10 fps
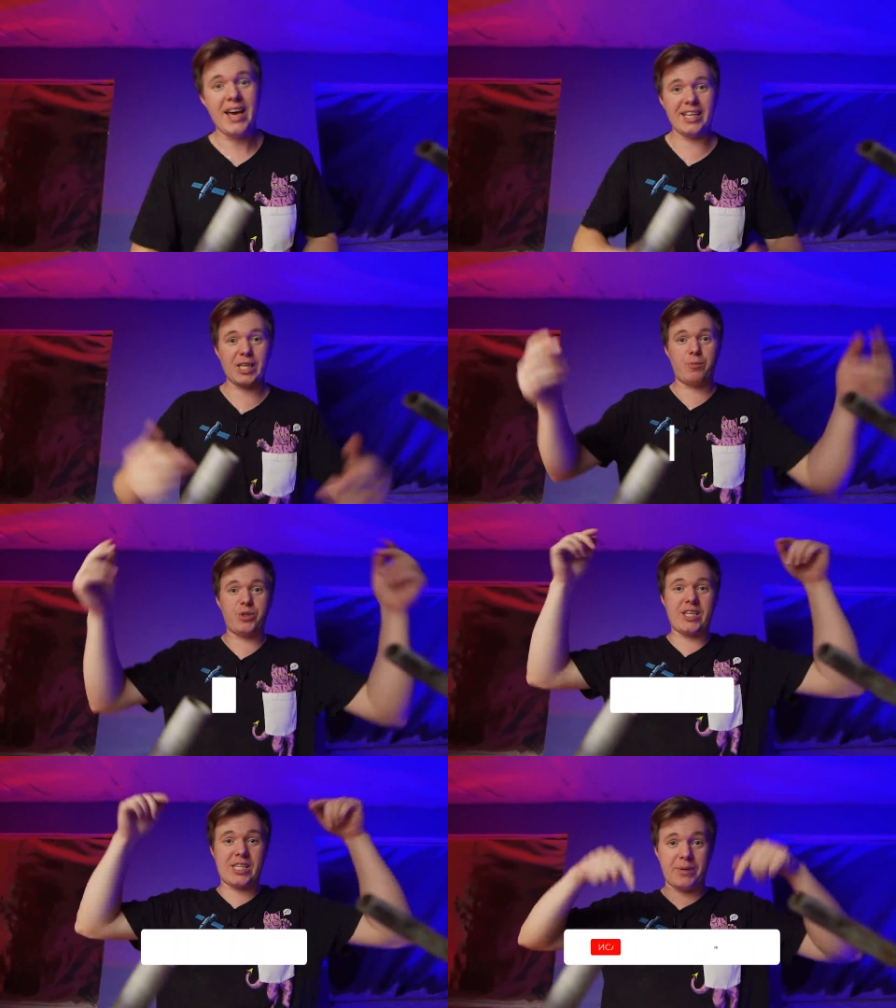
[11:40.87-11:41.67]
Это
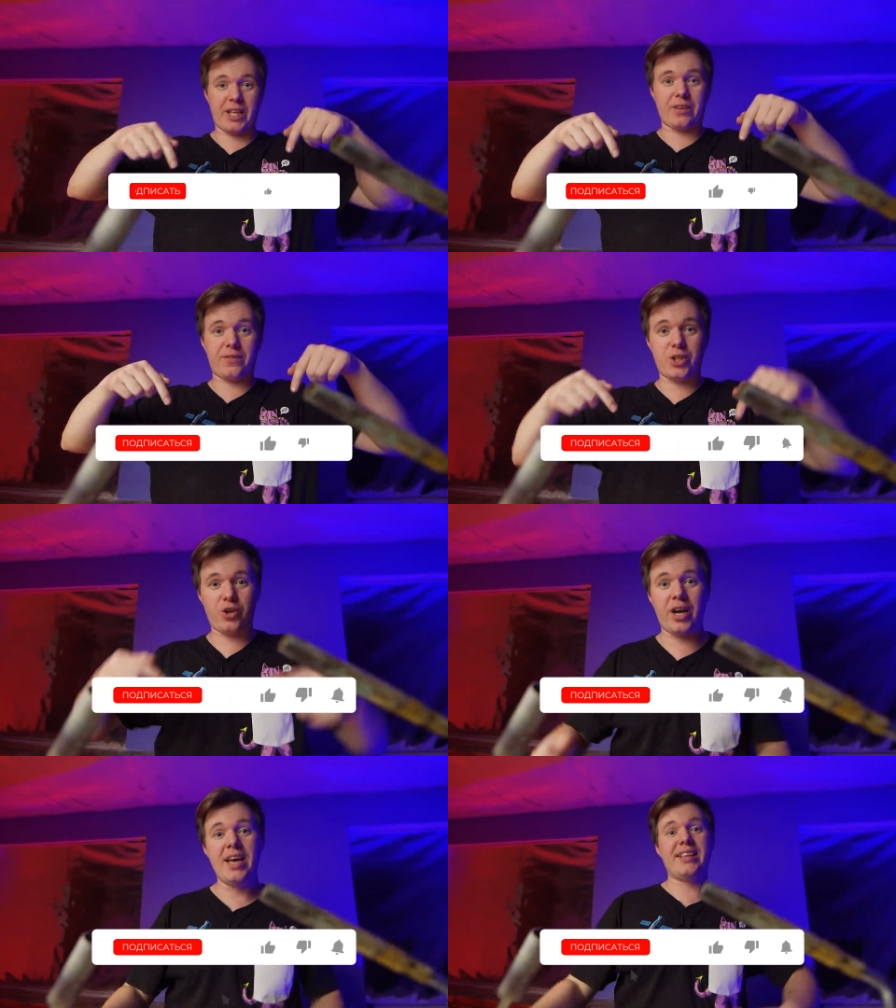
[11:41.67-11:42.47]
спуститься под это
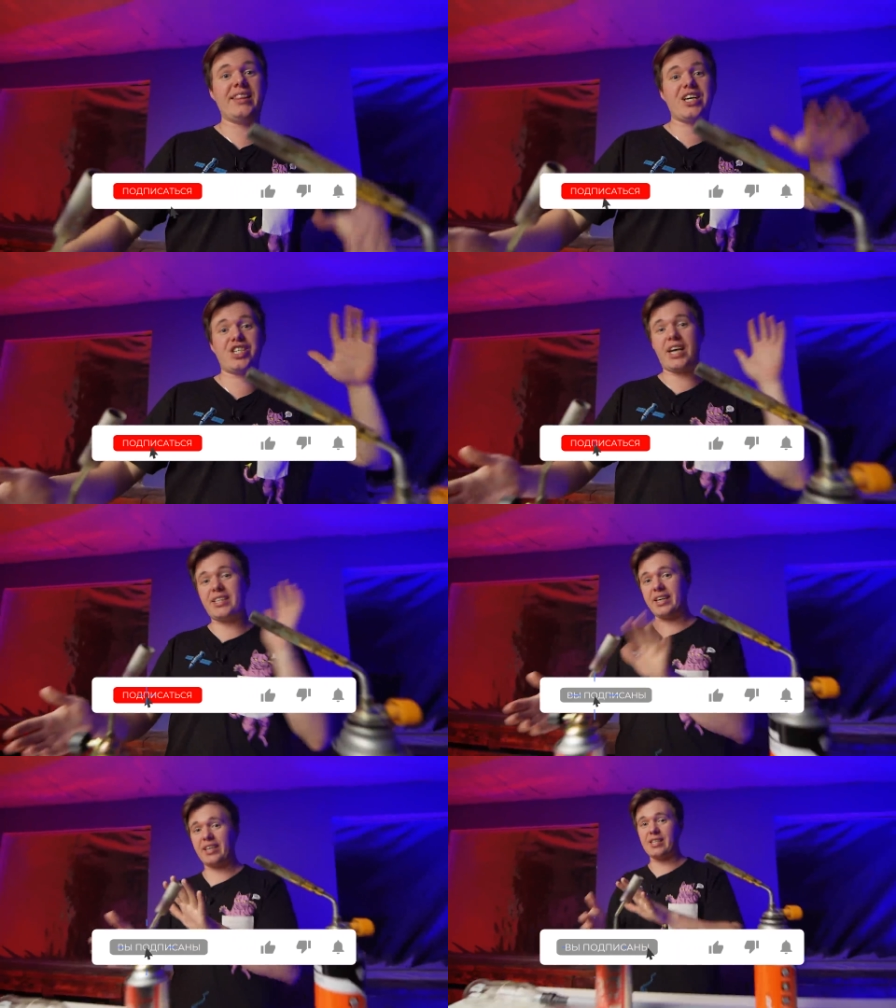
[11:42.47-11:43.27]
видео, нажать
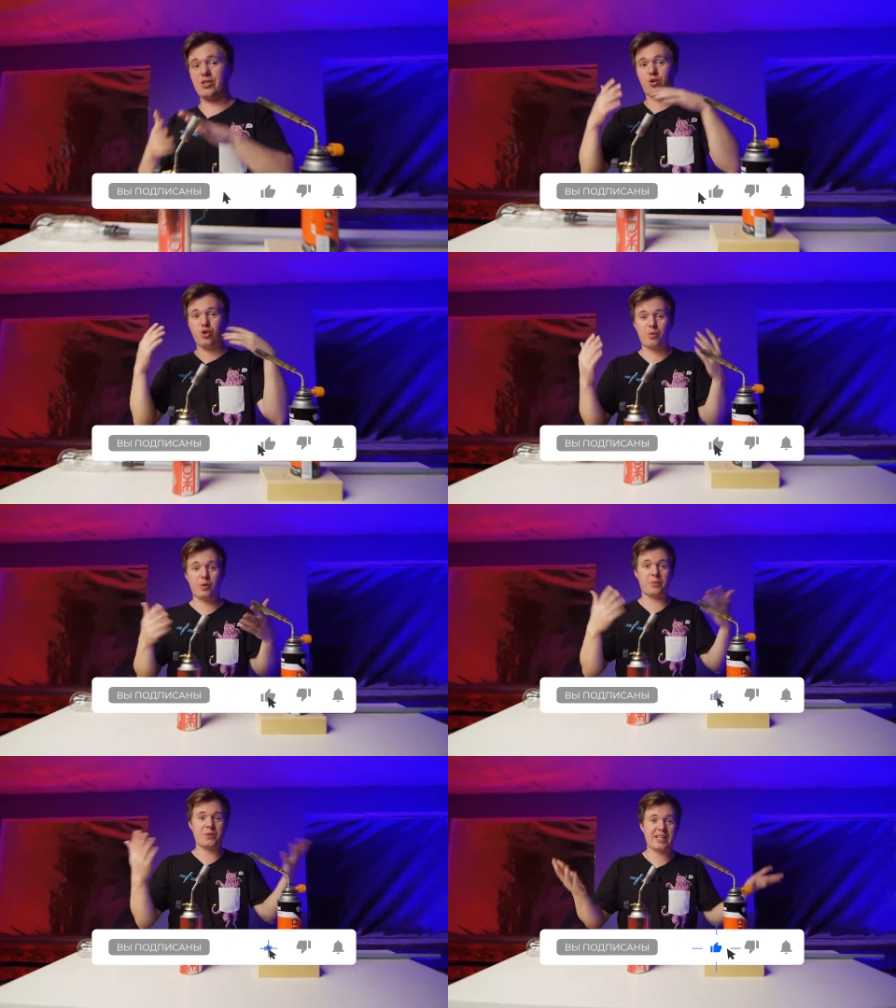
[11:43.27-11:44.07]
на красную кнопку
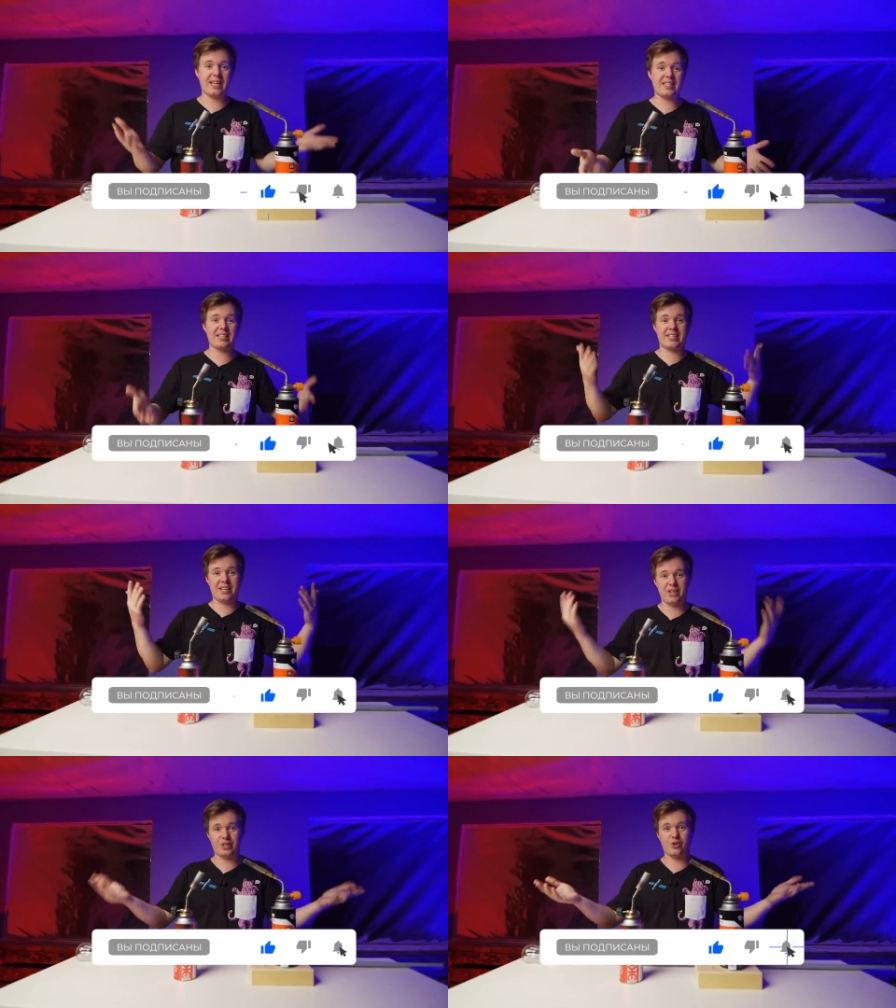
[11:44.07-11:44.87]
подписаться,
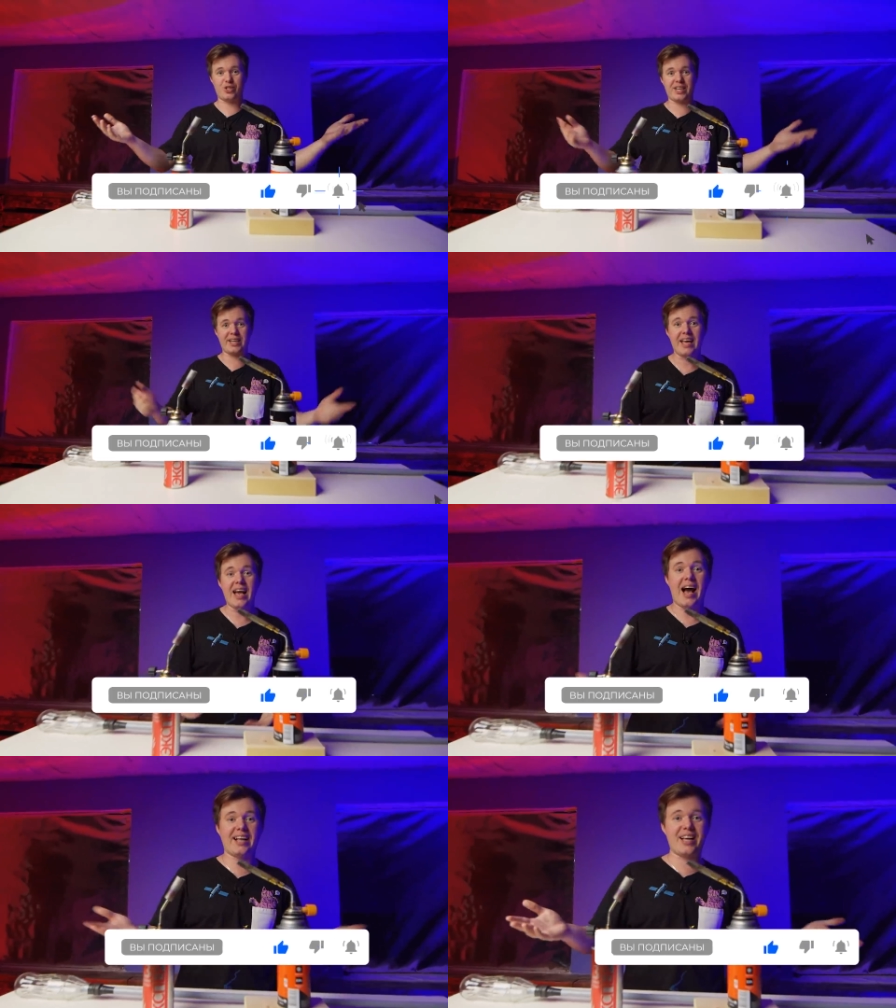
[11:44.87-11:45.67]
сделать ее серой,
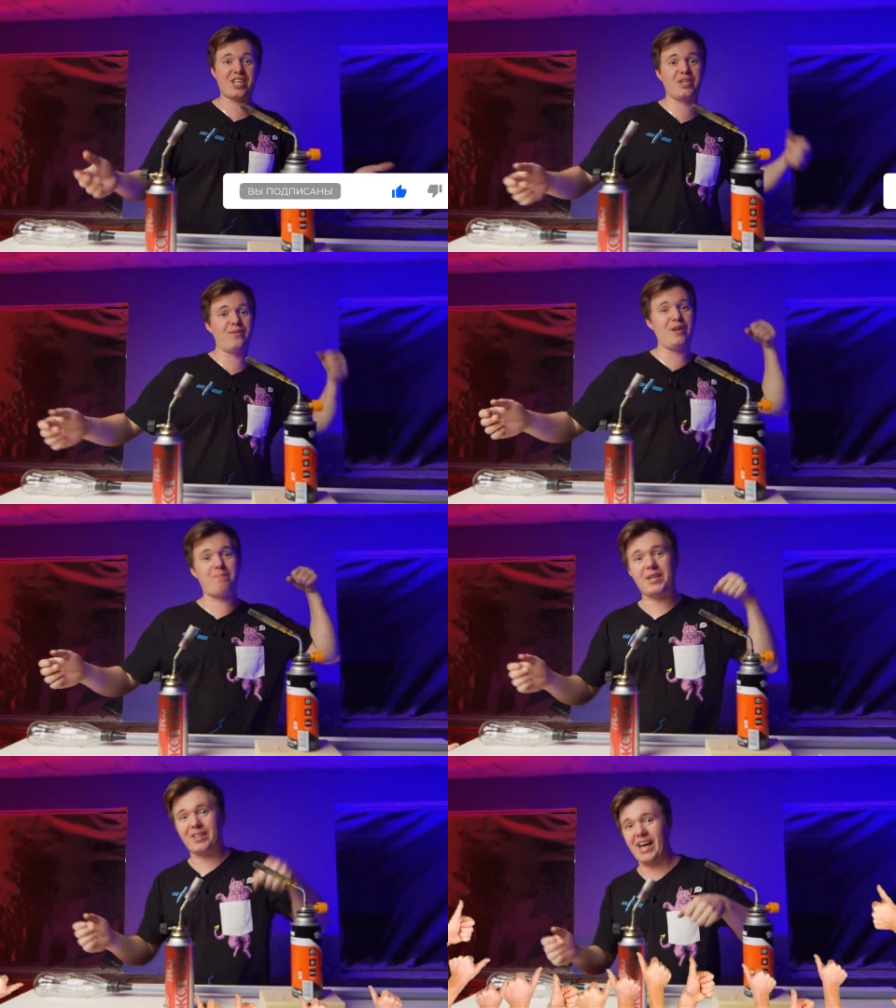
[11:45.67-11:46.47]
а также
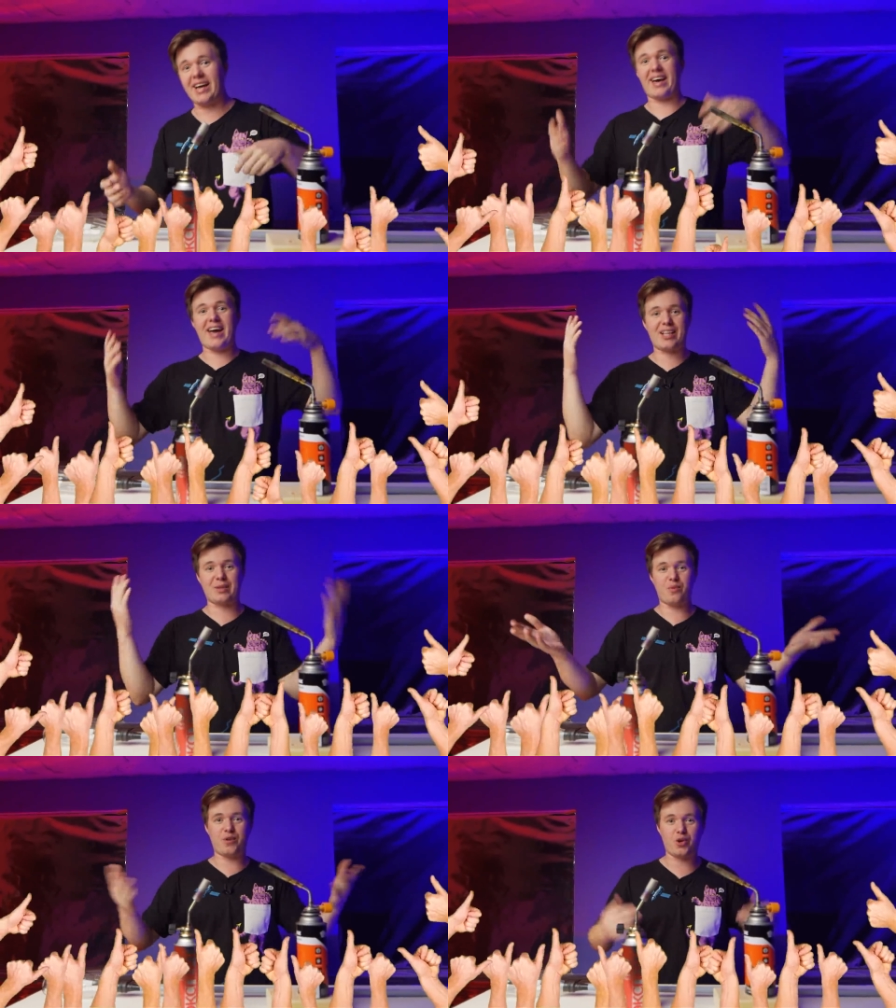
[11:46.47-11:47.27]
влепить лайк
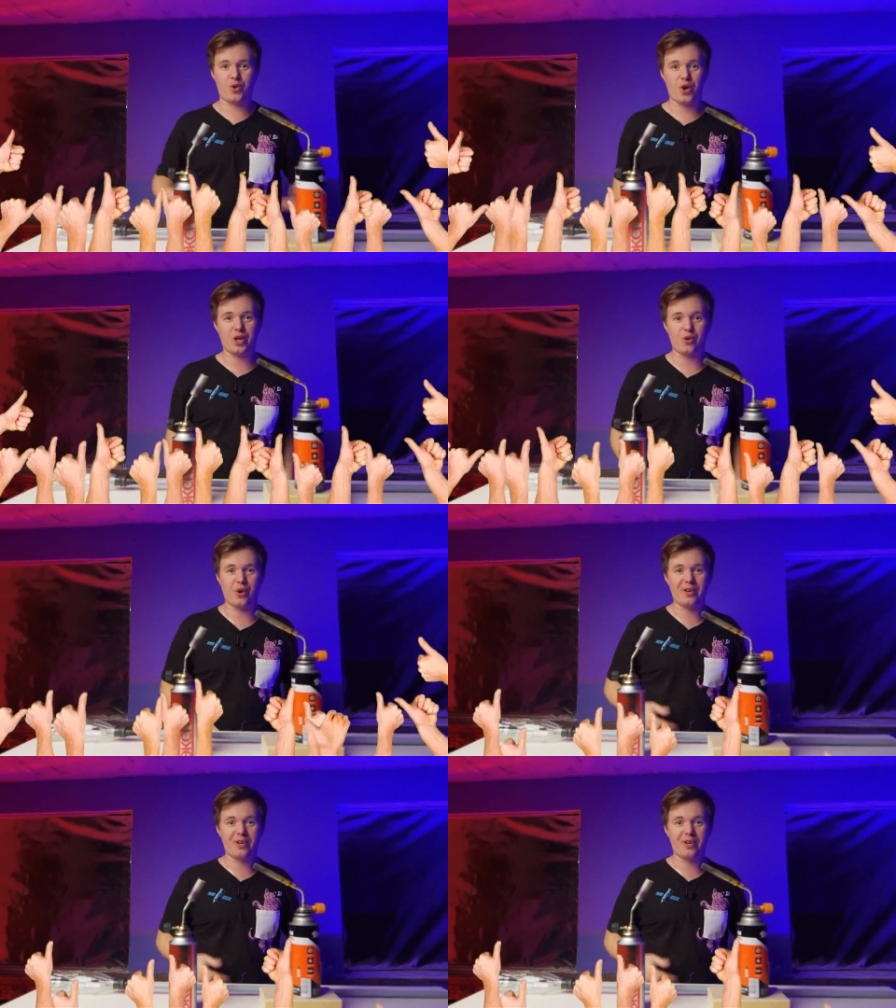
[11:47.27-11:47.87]
этому видеоролику.